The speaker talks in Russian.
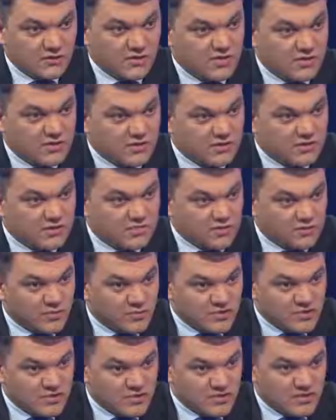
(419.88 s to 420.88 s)
под эти
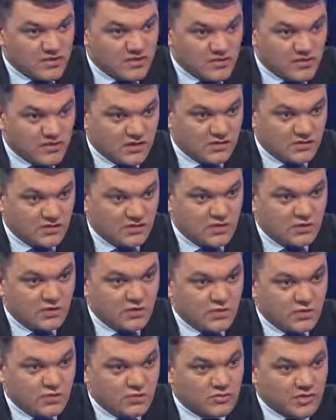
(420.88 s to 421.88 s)
европейские стандарты,
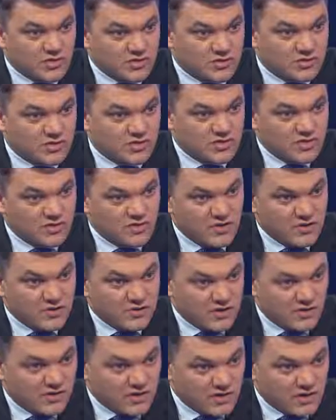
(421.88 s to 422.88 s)
чтобы оно, наше образование
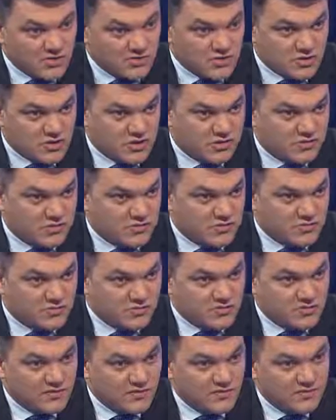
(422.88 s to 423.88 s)
было таким же хорошим? Я
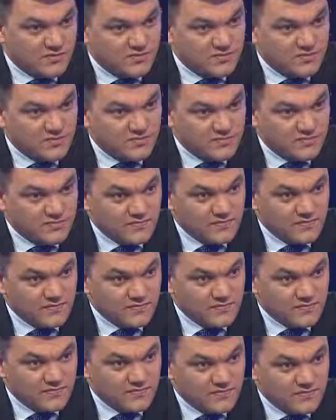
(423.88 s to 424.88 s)
думаю, что мы к этому
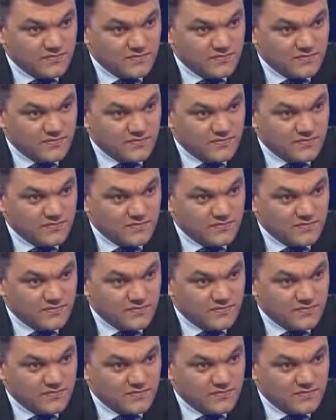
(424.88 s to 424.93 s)
двигаемся.